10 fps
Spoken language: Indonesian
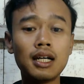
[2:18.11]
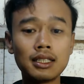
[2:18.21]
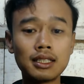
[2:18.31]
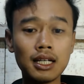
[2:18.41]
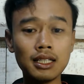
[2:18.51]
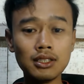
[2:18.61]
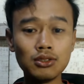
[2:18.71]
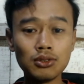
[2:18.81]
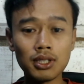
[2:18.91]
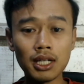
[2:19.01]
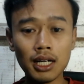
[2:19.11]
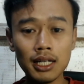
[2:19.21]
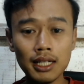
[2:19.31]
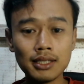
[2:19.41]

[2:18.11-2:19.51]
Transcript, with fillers: data ini juga